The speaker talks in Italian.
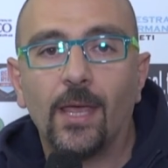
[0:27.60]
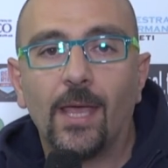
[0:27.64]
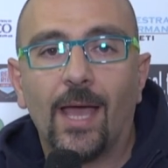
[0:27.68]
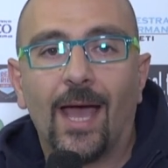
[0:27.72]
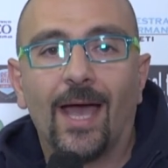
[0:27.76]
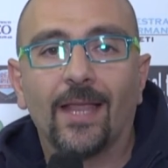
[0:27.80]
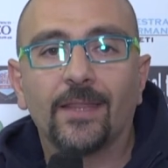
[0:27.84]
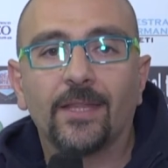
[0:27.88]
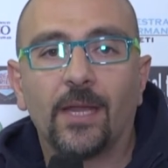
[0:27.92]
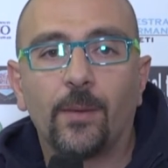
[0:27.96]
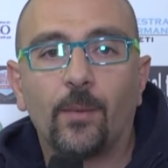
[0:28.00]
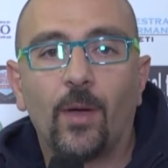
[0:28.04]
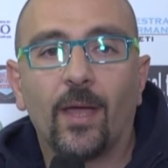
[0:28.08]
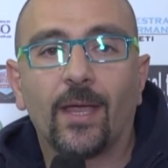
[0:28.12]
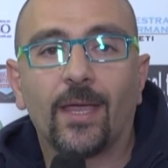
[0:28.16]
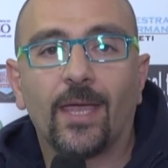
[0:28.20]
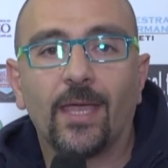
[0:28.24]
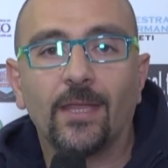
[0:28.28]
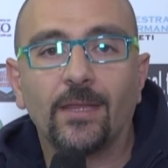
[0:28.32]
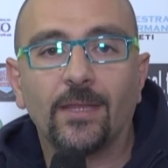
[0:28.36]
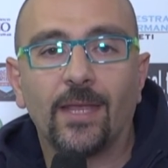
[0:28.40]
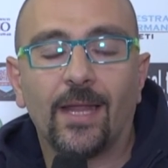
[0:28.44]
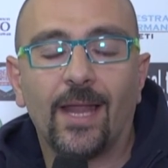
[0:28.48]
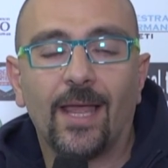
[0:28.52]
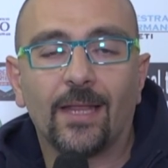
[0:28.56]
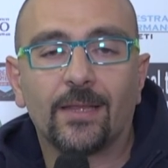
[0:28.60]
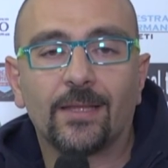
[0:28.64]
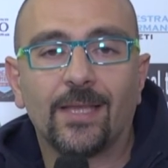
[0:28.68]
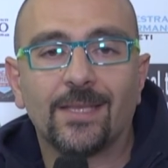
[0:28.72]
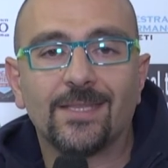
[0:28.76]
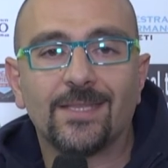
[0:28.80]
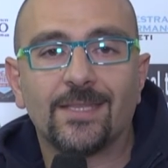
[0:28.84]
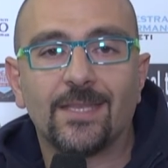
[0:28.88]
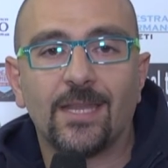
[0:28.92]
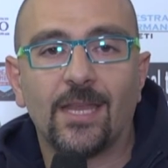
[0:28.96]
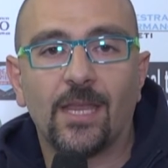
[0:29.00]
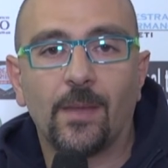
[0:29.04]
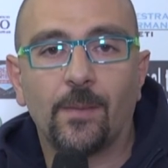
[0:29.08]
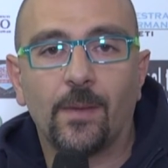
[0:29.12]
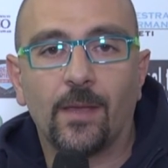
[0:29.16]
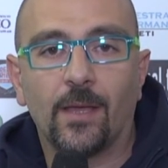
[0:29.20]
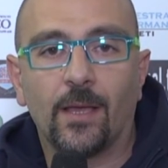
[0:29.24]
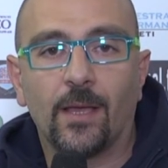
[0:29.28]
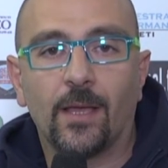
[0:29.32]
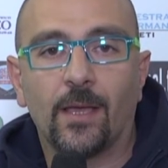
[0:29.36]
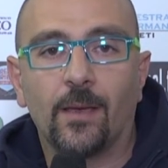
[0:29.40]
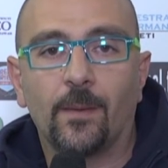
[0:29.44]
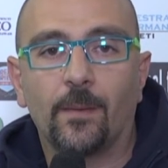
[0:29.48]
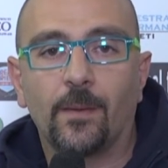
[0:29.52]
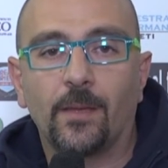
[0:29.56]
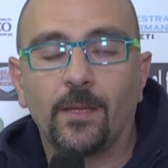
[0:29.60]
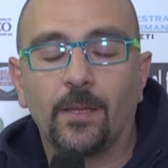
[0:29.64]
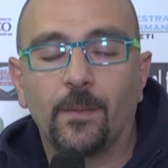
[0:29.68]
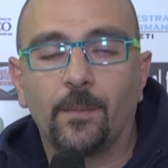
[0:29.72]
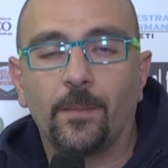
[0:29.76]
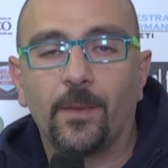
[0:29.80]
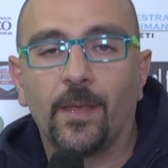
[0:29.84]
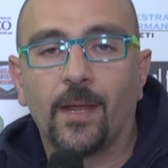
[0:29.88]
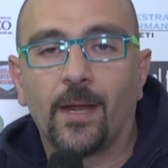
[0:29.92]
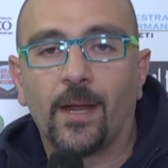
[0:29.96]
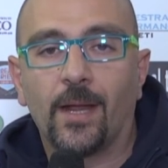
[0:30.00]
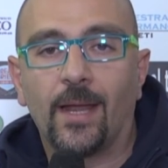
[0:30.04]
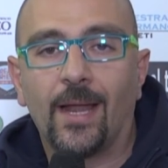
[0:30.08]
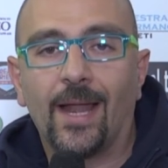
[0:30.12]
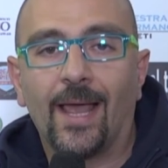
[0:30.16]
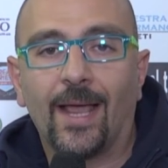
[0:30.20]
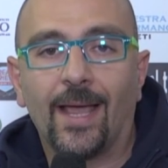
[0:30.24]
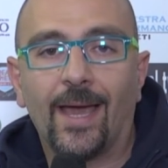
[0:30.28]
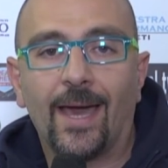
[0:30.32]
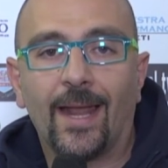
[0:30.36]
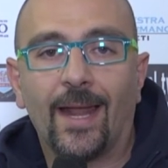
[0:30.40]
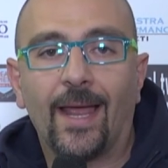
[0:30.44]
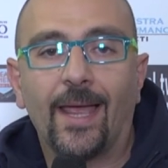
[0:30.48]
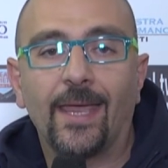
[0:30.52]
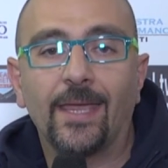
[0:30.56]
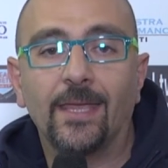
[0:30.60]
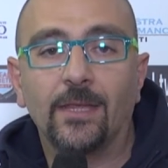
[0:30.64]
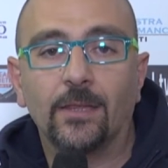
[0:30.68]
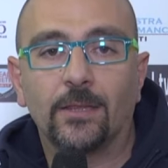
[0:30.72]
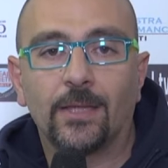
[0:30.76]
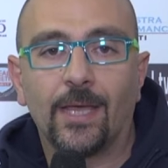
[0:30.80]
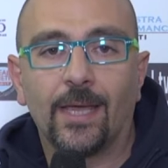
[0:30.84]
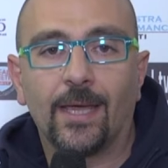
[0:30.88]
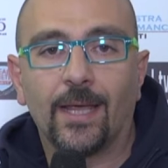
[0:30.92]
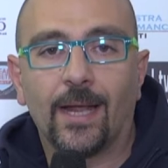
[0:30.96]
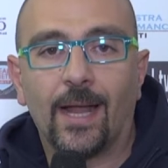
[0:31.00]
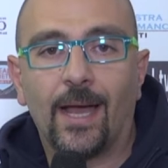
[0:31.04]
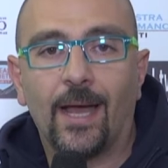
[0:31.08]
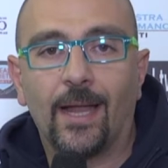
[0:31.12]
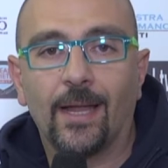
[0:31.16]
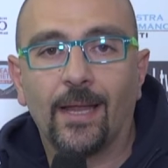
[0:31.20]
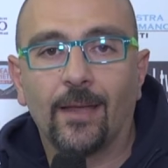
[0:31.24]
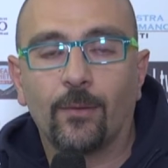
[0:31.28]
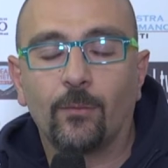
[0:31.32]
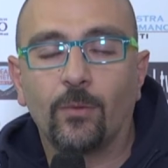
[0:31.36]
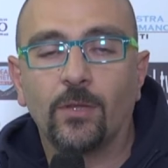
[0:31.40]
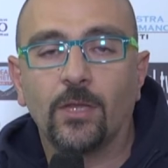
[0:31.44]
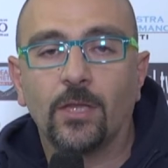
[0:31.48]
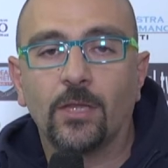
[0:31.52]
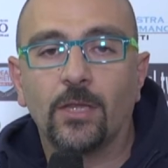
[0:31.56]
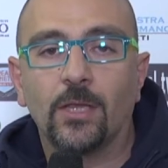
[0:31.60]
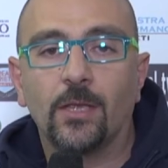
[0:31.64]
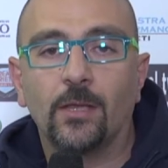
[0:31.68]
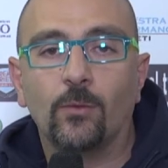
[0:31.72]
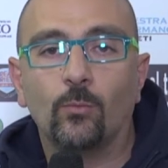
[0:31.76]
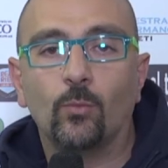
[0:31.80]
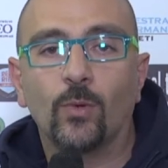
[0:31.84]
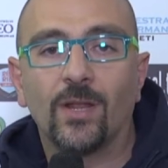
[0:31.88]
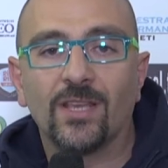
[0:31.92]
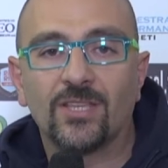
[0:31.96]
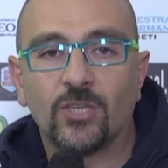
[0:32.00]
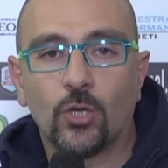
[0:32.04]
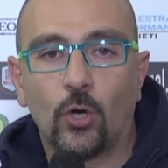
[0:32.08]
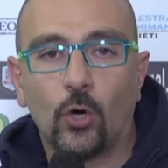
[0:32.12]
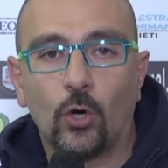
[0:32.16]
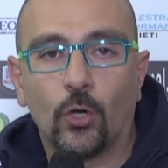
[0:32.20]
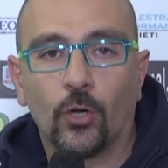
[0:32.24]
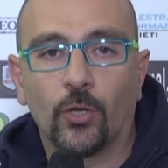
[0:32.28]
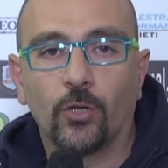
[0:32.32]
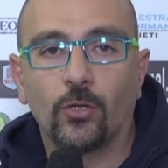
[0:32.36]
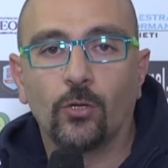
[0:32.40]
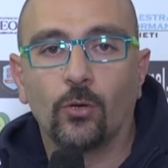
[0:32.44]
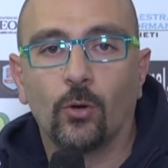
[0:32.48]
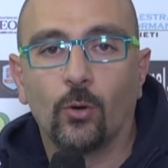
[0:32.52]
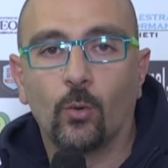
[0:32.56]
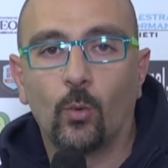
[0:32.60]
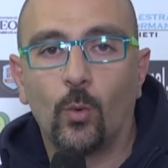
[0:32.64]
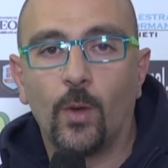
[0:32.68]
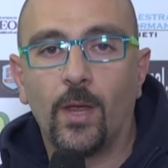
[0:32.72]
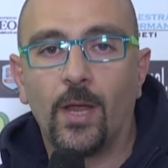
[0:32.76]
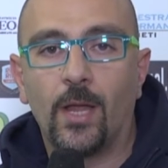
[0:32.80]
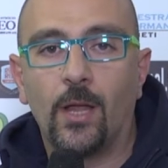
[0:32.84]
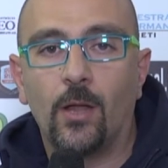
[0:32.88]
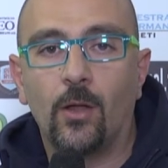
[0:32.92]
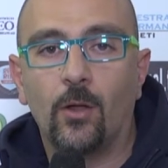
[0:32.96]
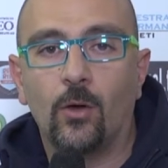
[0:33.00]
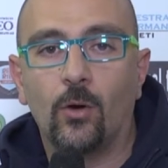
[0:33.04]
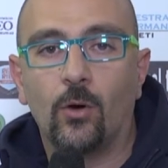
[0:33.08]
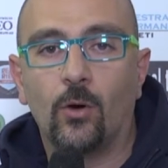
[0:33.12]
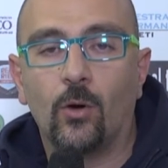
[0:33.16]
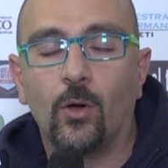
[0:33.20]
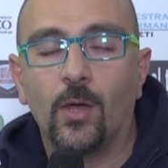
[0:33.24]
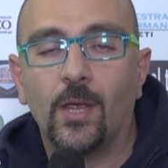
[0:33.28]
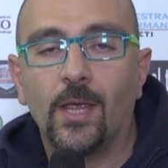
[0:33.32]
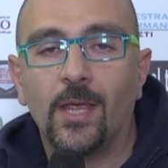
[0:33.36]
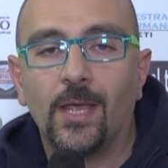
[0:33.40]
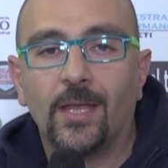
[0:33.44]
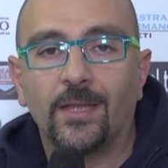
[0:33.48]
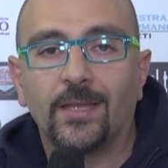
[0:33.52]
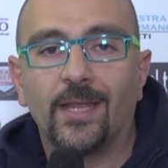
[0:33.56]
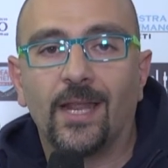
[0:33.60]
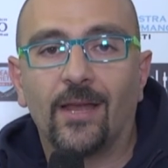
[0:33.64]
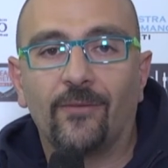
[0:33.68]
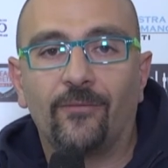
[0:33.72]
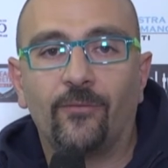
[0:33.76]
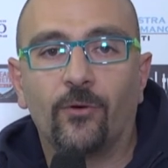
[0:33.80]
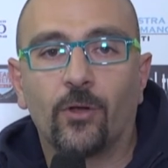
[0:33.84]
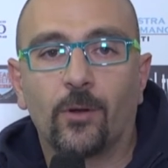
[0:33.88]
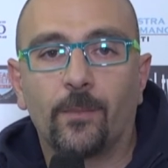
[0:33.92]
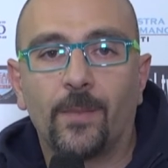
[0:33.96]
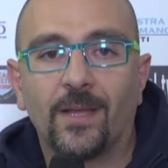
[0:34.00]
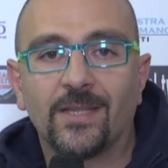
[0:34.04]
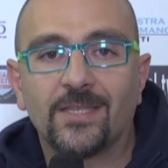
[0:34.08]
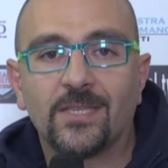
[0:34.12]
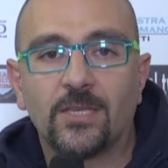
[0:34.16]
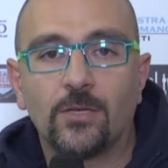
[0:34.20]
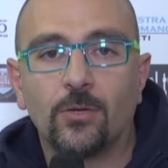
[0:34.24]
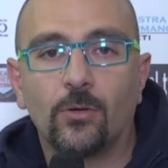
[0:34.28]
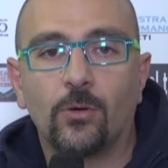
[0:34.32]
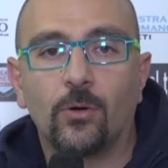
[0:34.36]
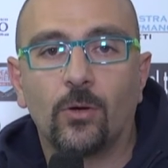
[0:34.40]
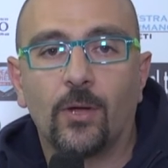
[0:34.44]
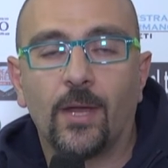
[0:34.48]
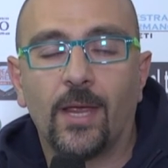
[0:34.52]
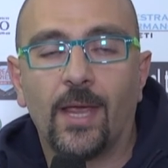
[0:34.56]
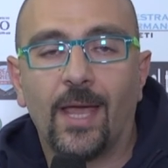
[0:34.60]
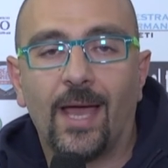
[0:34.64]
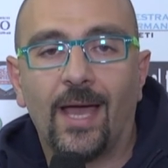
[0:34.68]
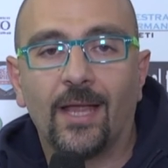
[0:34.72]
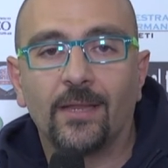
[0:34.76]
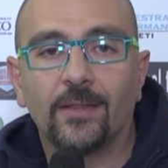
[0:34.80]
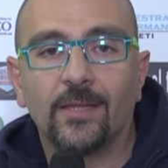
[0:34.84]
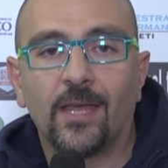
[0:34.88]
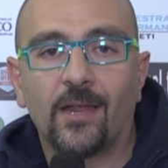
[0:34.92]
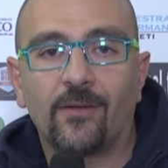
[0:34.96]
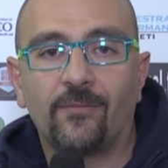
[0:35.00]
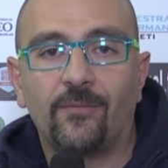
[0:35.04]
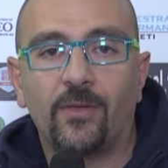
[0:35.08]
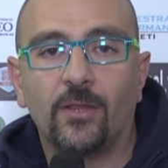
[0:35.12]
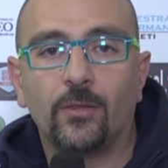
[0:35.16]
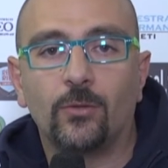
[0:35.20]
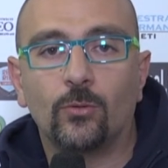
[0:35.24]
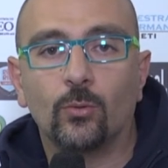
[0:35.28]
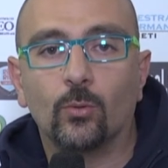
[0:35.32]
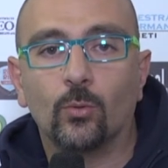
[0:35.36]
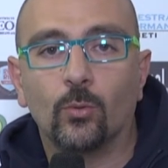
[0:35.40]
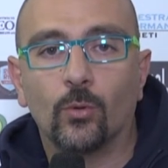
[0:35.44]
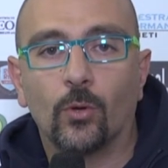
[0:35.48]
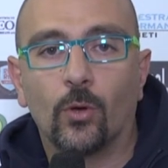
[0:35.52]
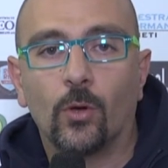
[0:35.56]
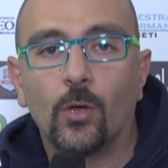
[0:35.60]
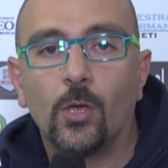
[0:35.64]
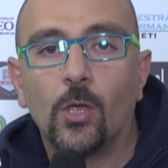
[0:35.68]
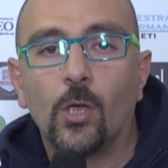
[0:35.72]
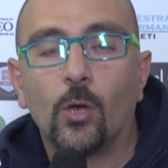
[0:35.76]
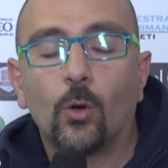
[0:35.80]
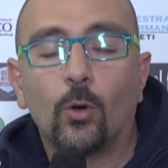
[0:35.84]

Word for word: andremo anche in diretta streaming eh, per la gara gara integrale, quindi di un esordio, quello della formazione Under 21,